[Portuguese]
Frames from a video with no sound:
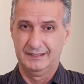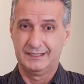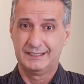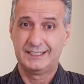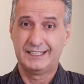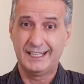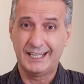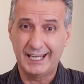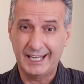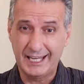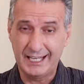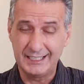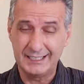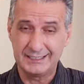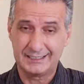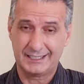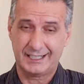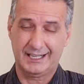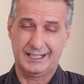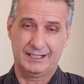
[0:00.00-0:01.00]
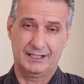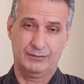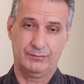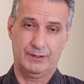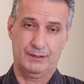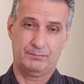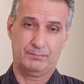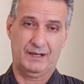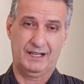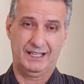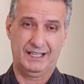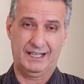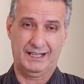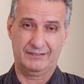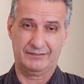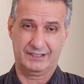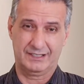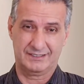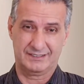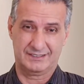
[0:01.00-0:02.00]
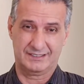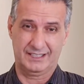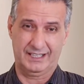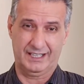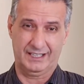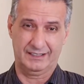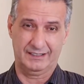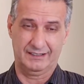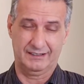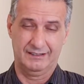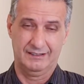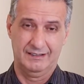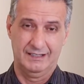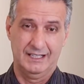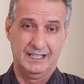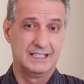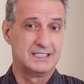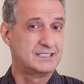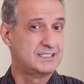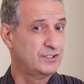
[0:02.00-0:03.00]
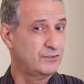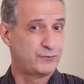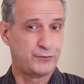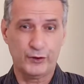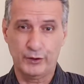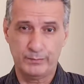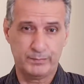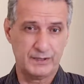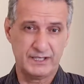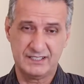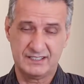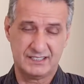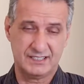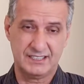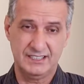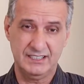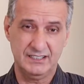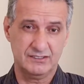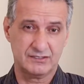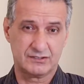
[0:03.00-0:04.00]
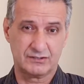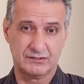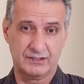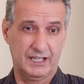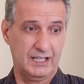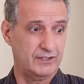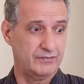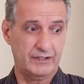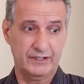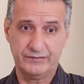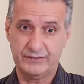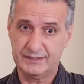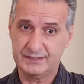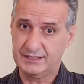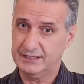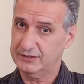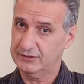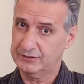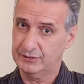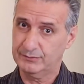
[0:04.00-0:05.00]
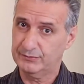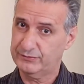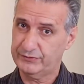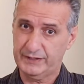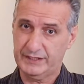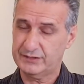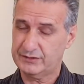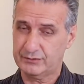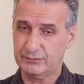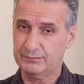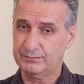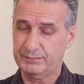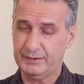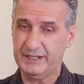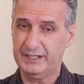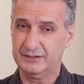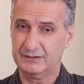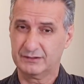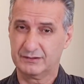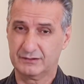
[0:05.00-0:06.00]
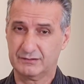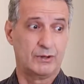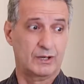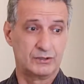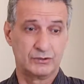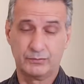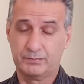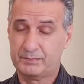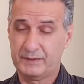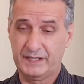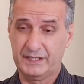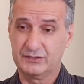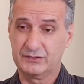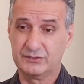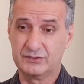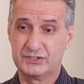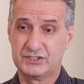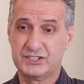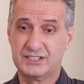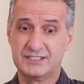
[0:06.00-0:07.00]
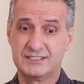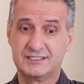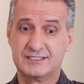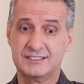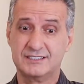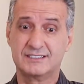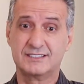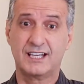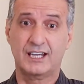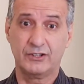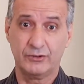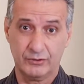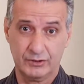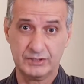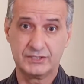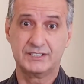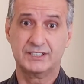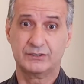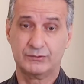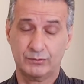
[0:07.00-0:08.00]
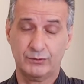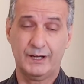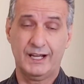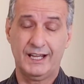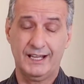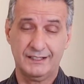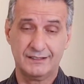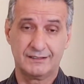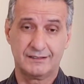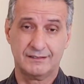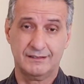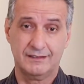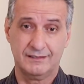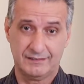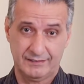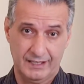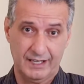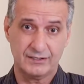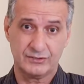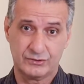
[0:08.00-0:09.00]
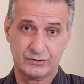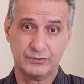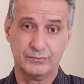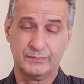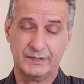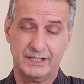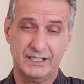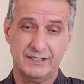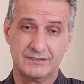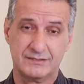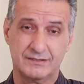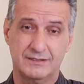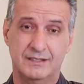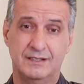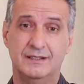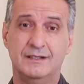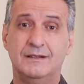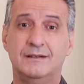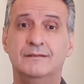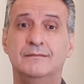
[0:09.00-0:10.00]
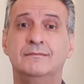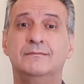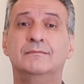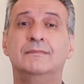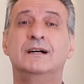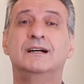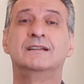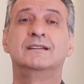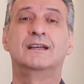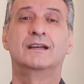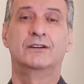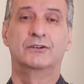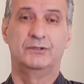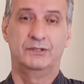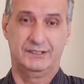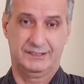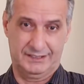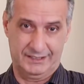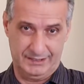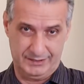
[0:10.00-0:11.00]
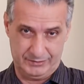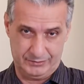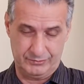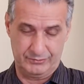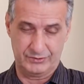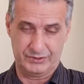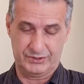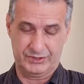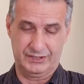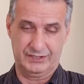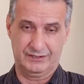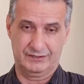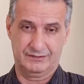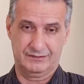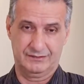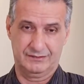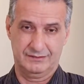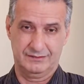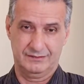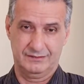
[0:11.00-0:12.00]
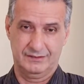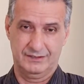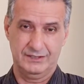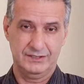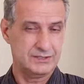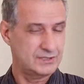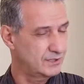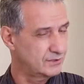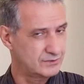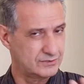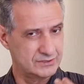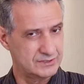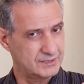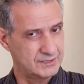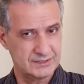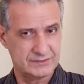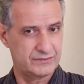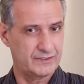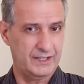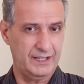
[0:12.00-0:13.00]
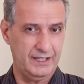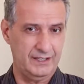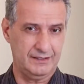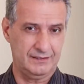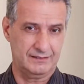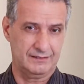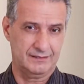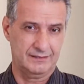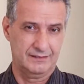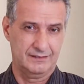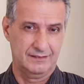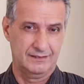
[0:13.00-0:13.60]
que Ele trará uma palavra séria. Se for preciso, ele vai fazer como fez com Pedro. Quando Pedro disse: Senhor, se tu és, se és tu mesmo, manda eu ir ter contigo. E Jesus diz: Vem,